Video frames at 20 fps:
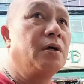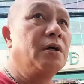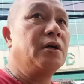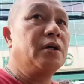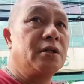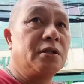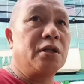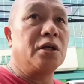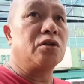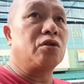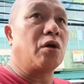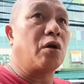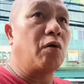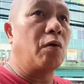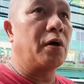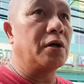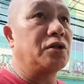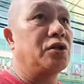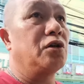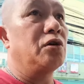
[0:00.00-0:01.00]
Dito raw
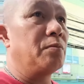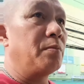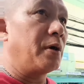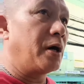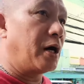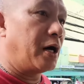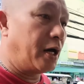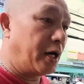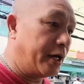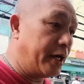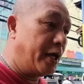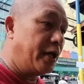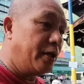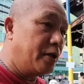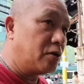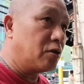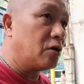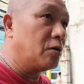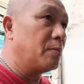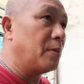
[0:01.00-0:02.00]
kasi yung mga, ayan,
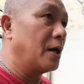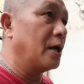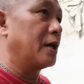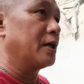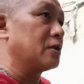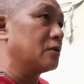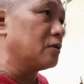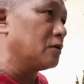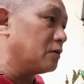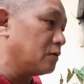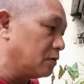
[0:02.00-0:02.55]
ito, mga ganito.